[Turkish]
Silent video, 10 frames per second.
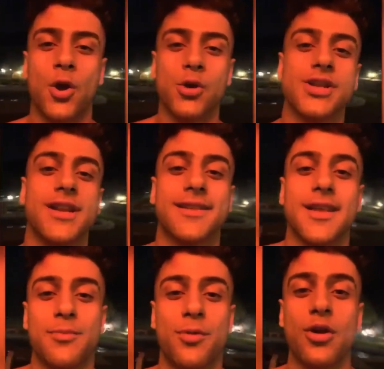
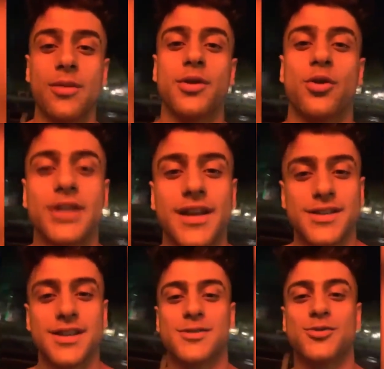Öncelikle böyle bir olayın
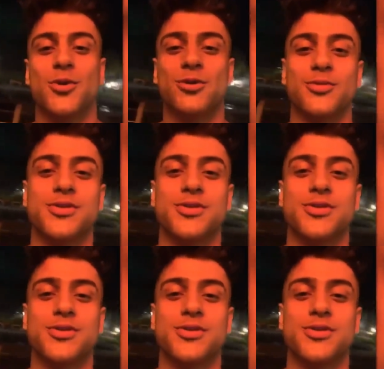içerisinde olduğum